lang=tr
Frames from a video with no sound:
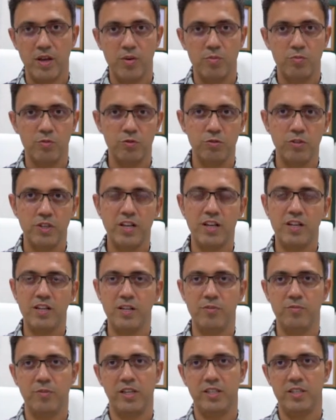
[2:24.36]
Bunlara
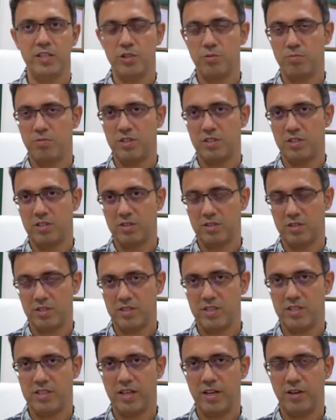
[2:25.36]
rağmen hiçbir
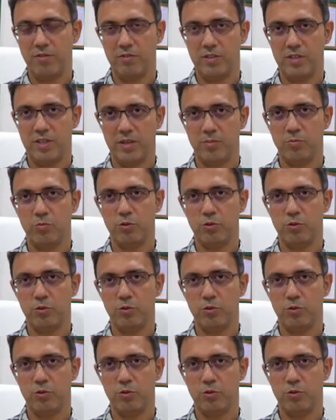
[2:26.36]
tedavide